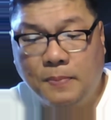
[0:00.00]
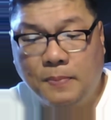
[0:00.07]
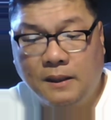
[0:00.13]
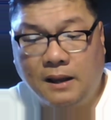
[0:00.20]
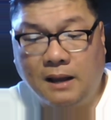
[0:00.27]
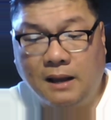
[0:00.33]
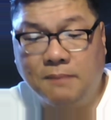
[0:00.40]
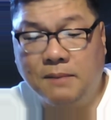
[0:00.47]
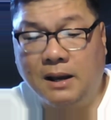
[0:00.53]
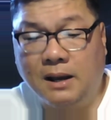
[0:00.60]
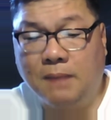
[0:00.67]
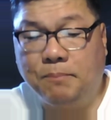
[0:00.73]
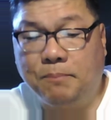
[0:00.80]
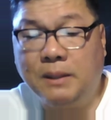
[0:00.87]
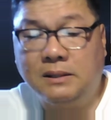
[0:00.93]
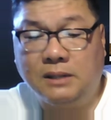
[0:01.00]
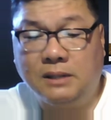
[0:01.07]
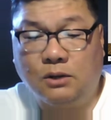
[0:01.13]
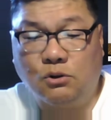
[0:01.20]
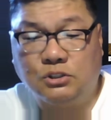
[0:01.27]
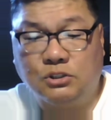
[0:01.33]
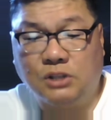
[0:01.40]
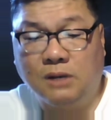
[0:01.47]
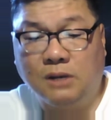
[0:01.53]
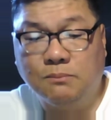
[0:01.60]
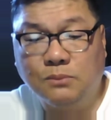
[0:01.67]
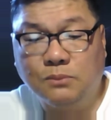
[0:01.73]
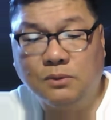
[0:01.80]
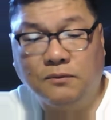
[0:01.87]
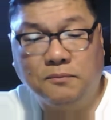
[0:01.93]
ang mga Pentecostal
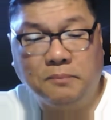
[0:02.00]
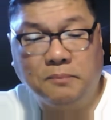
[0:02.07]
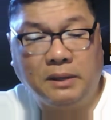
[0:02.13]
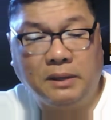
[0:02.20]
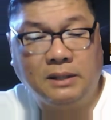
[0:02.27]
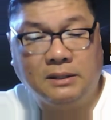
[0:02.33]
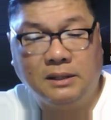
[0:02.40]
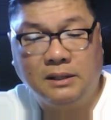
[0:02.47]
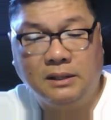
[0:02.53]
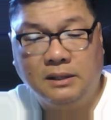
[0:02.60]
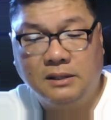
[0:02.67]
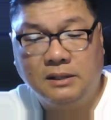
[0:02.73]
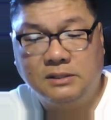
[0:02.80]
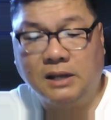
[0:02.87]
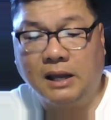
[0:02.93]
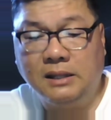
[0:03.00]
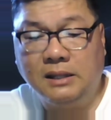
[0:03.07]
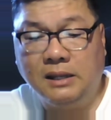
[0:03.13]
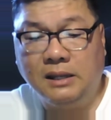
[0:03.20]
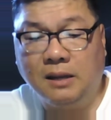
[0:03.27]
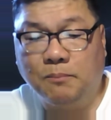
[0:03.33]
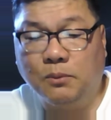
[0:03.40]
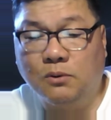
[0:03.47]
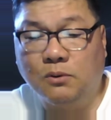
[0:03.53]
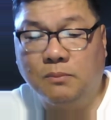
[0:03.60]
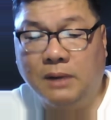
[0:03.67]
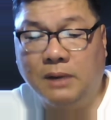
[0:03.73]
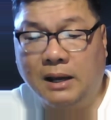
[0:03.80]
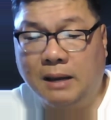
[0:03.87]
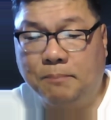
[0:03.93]
movement sa kanila pong
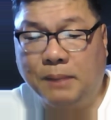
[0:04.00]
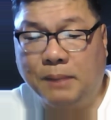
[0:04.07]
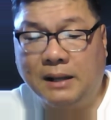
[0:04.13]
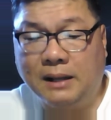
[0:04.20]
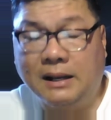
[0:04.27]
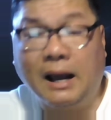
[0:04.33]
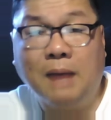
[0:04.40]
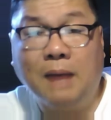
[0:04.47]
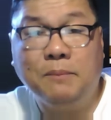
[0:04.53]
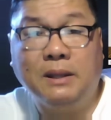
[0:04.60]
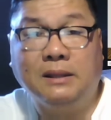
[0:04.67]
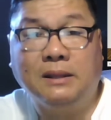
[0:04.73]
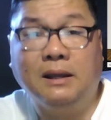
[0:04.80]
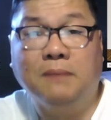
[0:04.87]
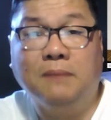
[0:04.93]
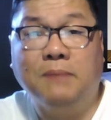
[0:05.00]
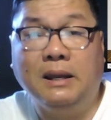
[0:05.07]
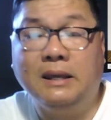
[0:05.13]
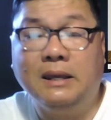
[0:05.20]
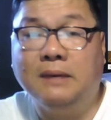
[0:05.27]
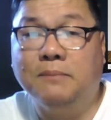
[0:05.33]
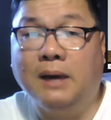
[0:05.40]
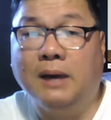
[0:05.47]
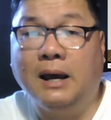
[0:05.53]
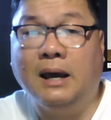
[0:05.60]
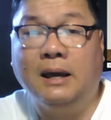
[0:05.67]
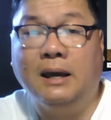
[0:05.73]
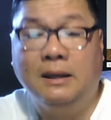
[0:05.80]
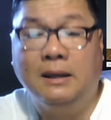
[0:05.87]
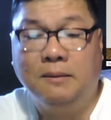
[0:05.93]
mga paggamit ng maling mga
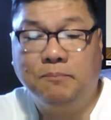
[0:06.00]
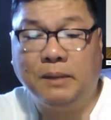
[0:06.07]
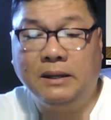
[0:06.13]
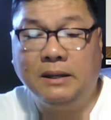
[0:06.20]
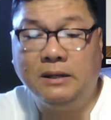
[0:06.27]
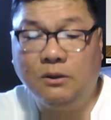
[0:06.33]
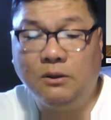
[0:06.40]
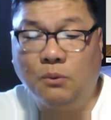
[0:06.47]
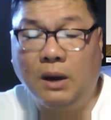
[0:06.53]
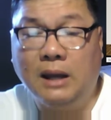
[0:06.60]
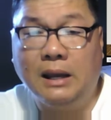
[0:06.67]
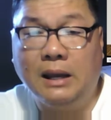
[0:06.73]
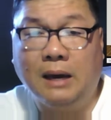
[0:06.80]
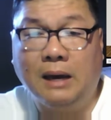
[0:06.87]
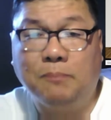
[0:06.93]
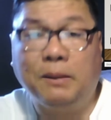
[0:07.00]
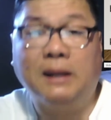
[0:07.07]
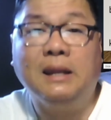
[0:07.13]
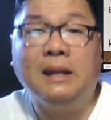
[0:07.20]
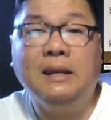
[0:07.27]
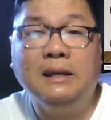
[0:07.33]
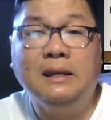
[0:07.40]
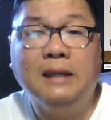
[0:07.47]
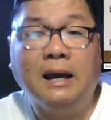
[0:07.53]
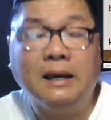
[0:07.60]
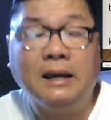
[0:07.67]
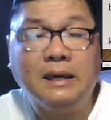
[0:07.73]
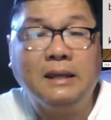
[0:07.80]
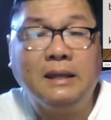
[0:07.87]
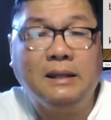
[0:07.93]
paniniwala para
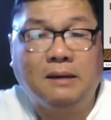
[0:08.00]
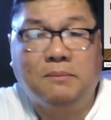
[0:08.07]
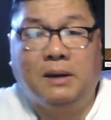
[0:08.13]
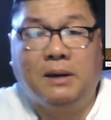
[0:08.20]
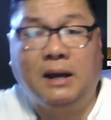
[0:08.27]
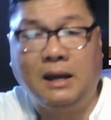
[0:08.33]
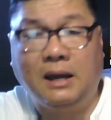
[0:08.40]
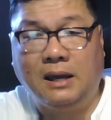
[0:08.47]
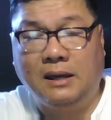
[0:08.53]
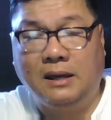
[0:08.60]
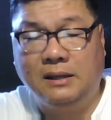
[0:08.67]
linlangin ang mga